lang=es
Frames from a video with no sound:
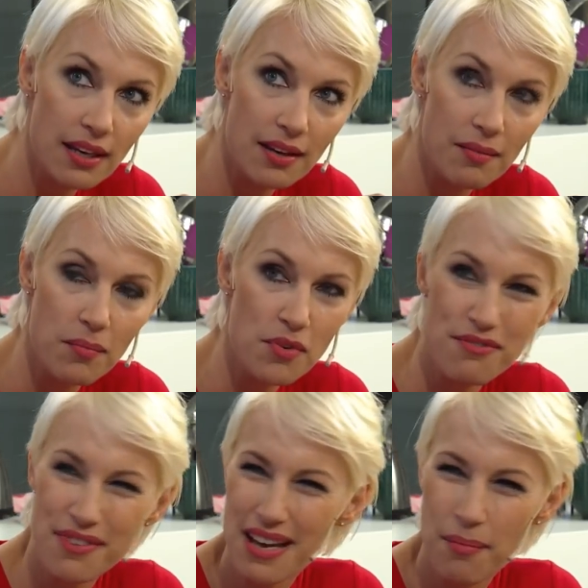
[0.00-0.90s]
muy
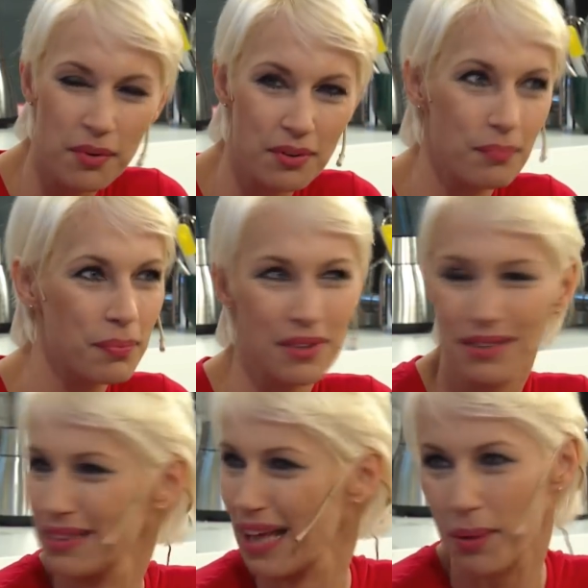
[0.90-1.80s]
fea por,
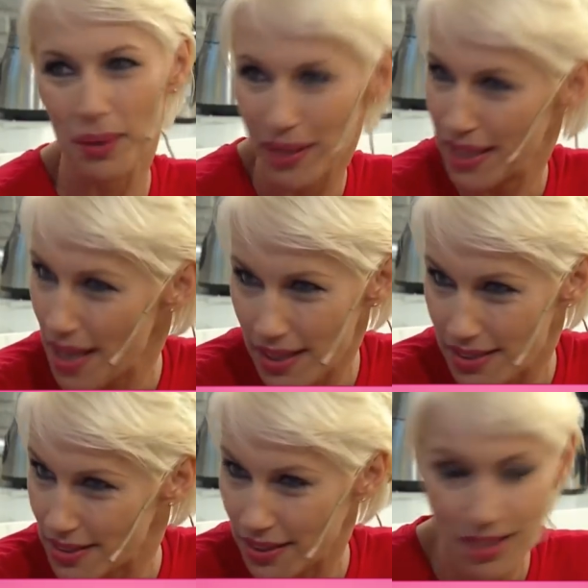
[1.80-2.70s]
las barbaridades
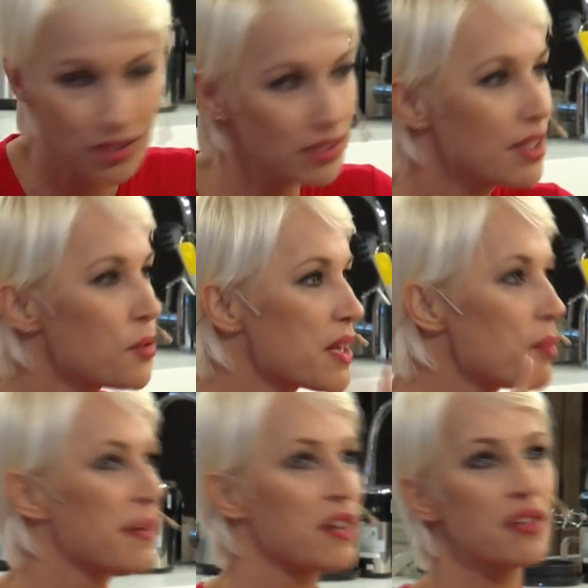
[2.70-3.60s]
que se hicieron y
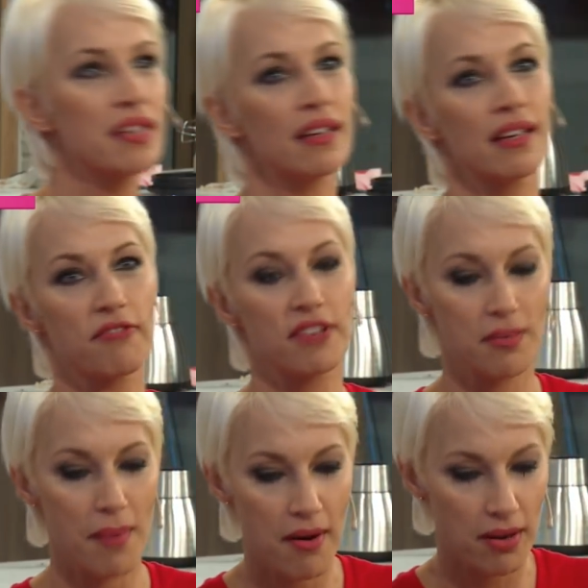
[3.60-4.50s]
hubieron periodistas que
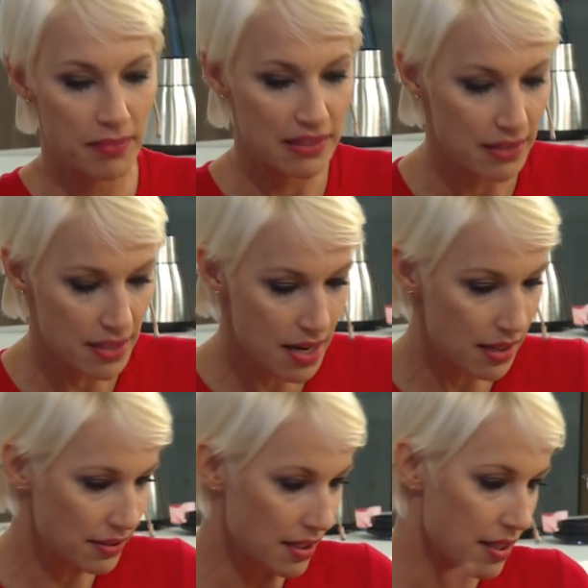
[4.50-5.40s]
afirmaban
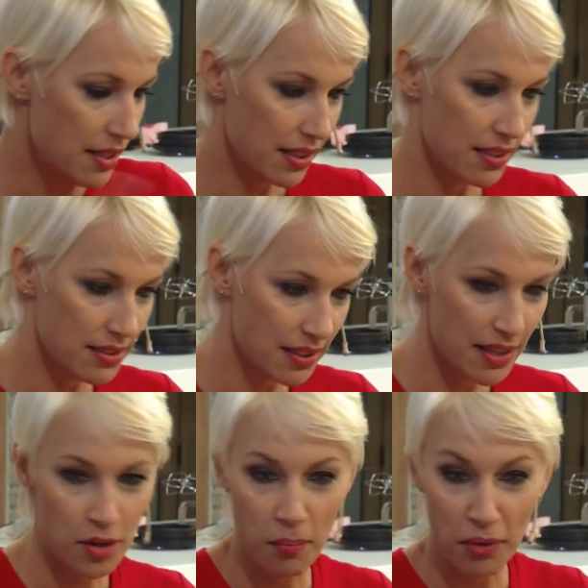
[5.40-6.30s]
mentiras que
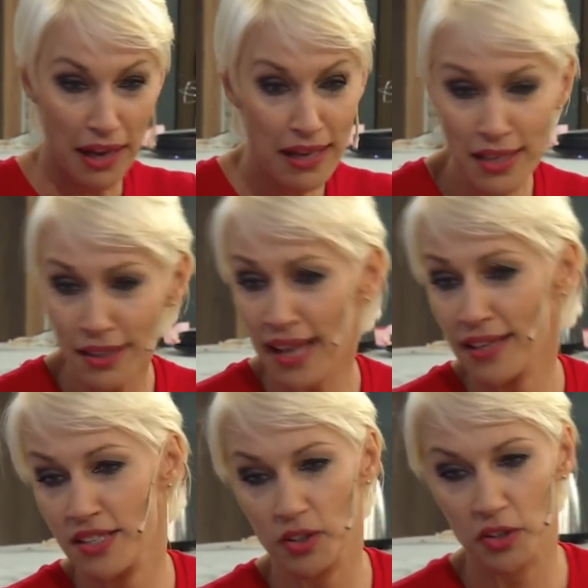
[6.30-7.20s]
salieron por ahí,
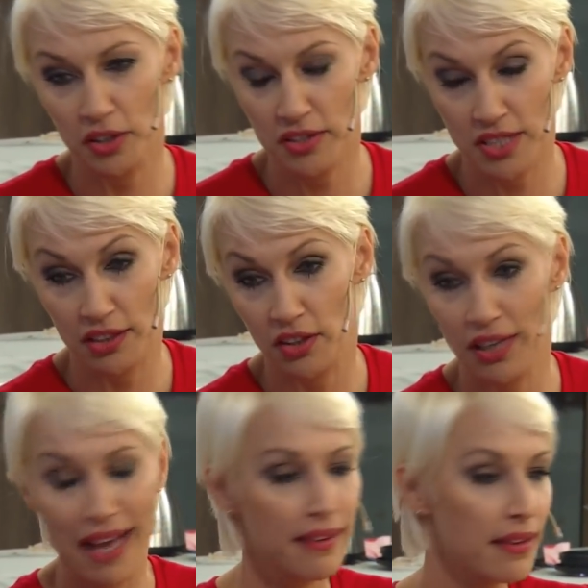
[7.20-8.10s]
nadie eh, chequeó
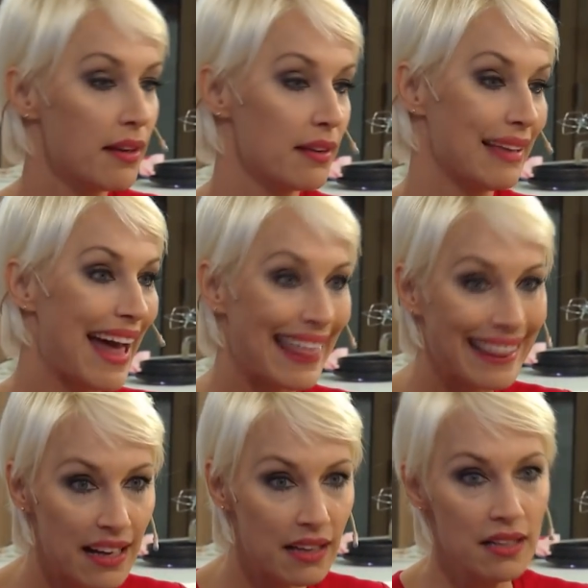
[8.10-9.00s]
nadie,
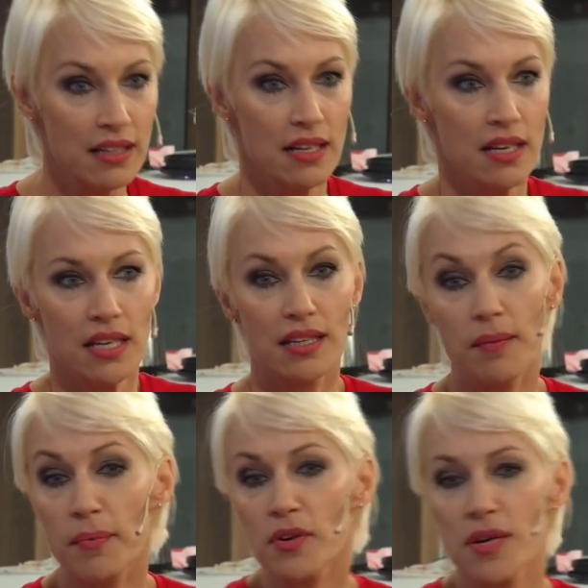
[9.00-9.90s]
nada. Y
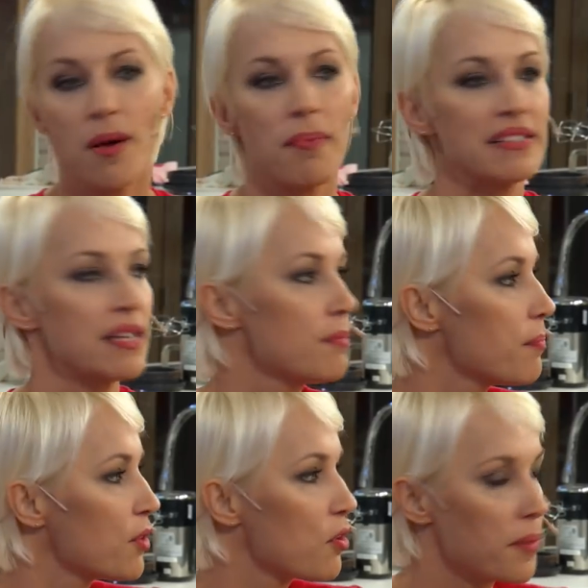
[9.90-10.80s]
tampoco iba a
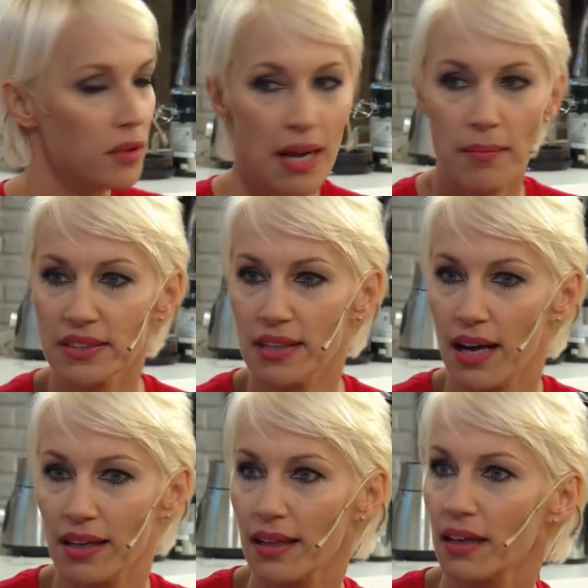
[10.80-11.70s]
pasearme por los programas
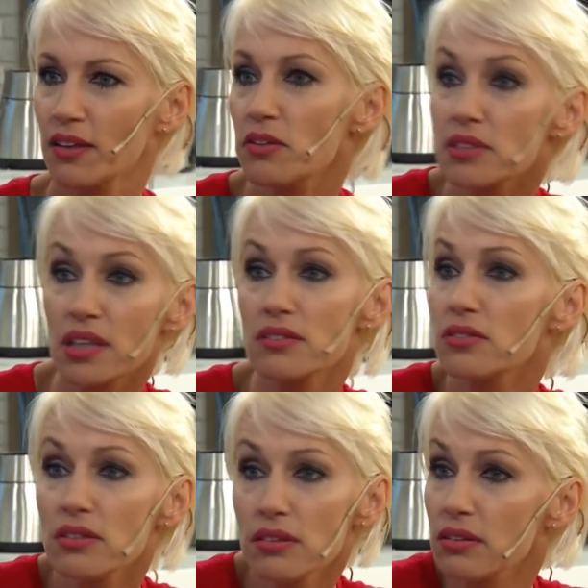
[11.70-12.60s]
a aclarar cosas.
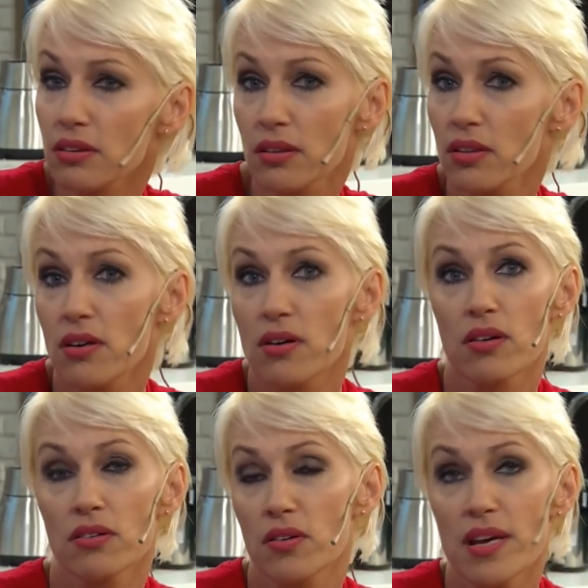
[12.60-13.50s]
No,
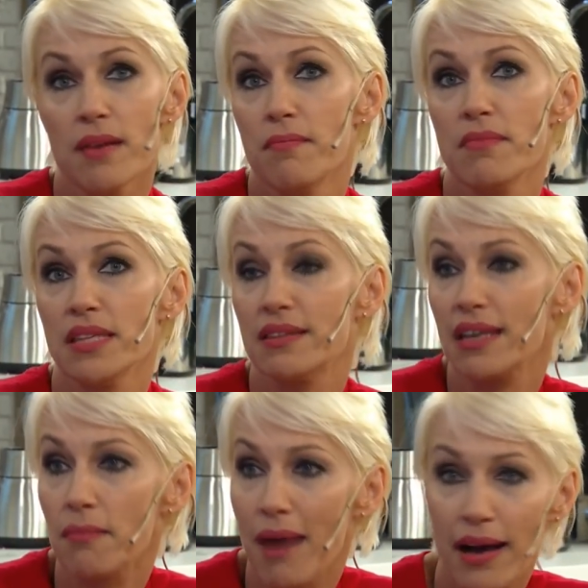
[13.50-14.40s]
no, es mi
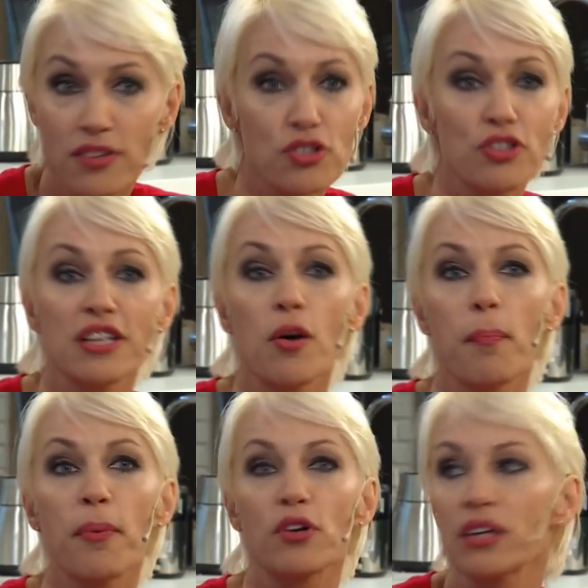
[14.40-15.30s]
familia, como
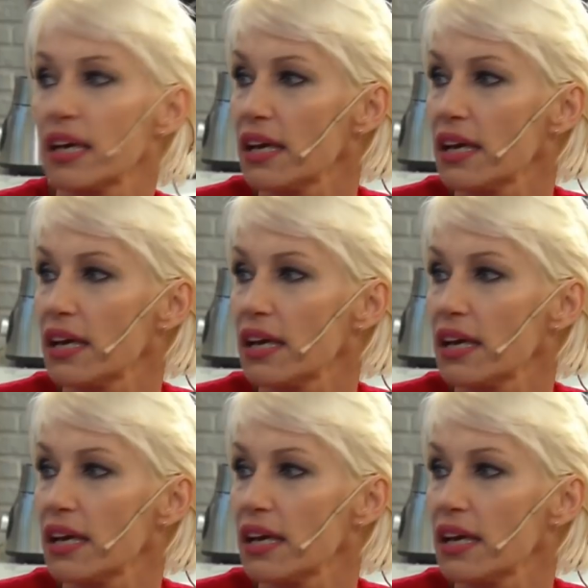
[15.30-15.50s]
no